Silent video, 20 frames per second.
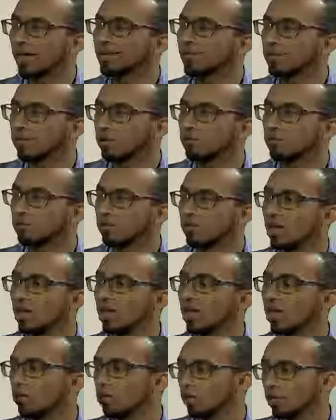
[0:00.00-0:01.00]
qué se consigue,
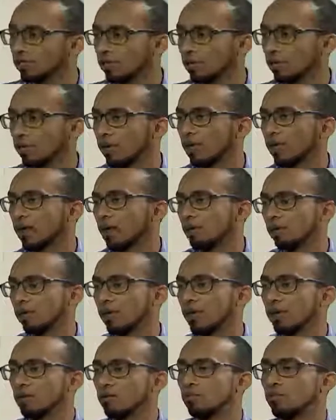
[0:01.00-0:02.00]
qué es lo que se ve en el
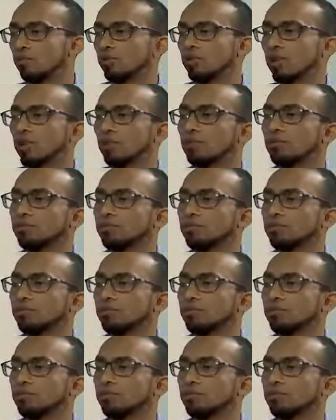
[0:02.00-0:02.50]
abordaje comunitario.